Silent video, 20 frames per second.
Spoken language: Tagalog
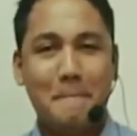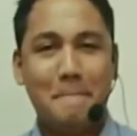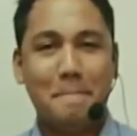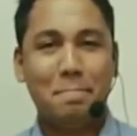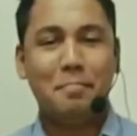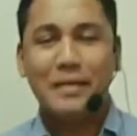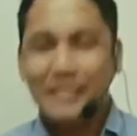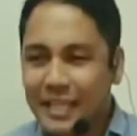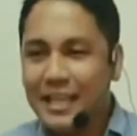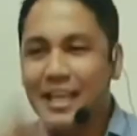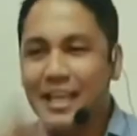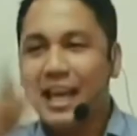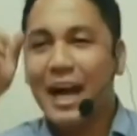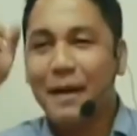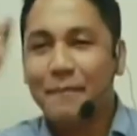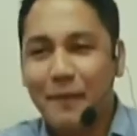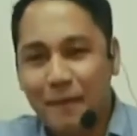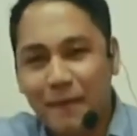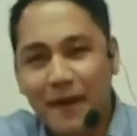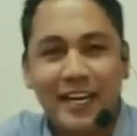Masaya ka
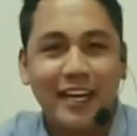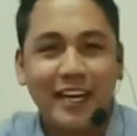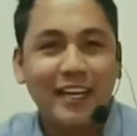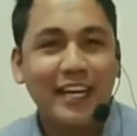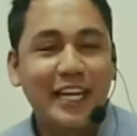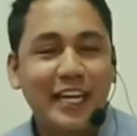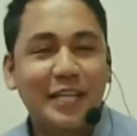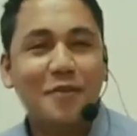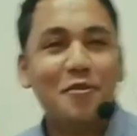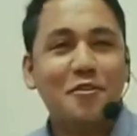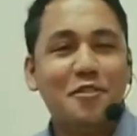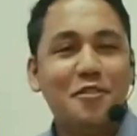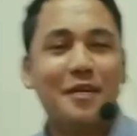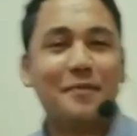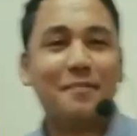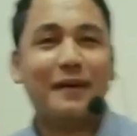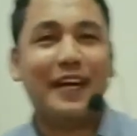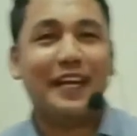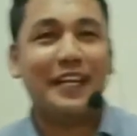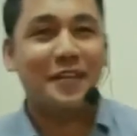pa bang naglilingkod sa
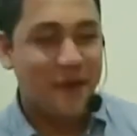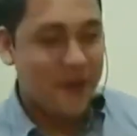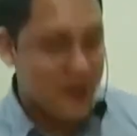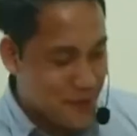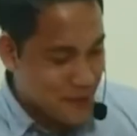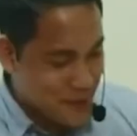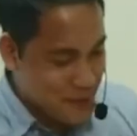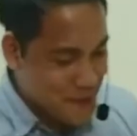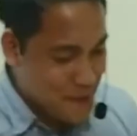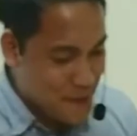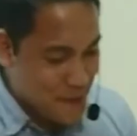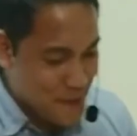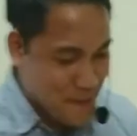Panginoon?